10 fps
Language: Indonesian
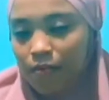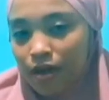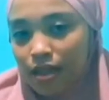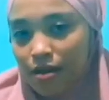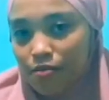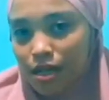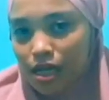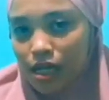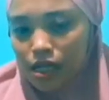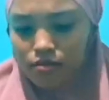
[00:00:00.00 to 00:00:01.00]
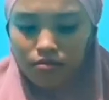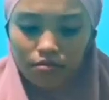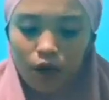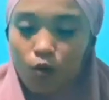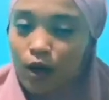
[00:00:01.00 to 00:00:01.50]
pertama,
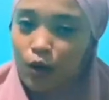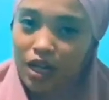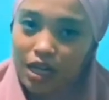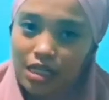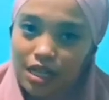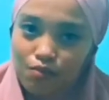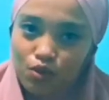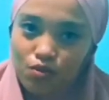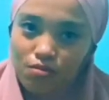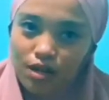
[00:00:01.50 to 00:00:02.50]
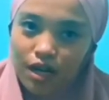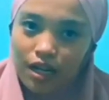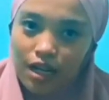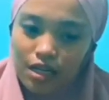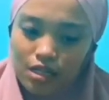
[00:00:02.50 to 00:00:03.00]
baru-baru ini Samsung
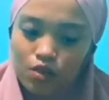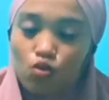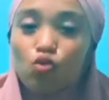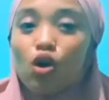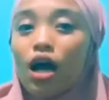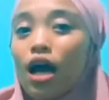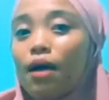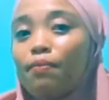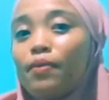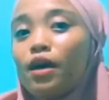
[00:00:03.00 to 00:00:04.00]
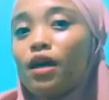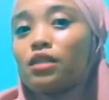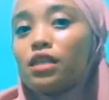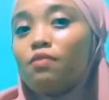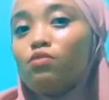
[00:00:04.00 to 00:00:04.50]
merilis dua HP
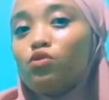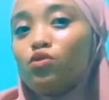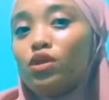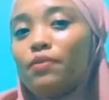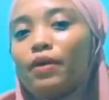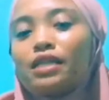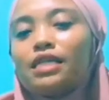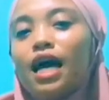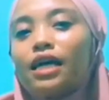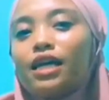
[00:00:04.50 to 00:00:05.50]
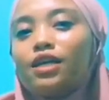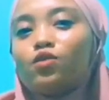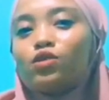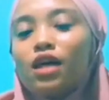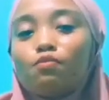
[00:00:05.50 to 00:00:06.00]
Samsung di versi A
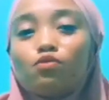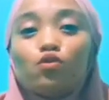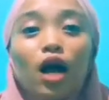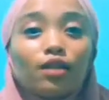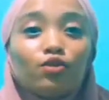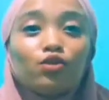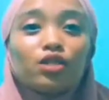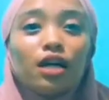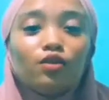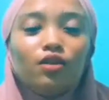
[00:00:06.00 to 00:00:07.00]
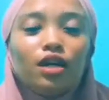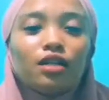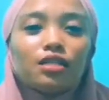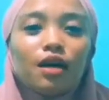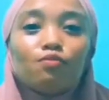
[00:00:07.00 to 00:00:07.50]
yaitu Samsung A71
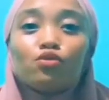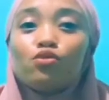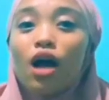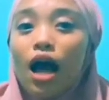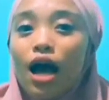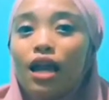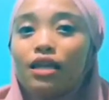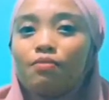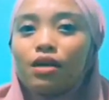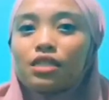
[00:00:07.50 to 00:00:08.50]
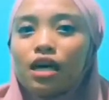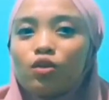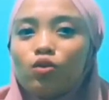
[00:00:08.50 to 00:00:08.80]
dan Samsung A51.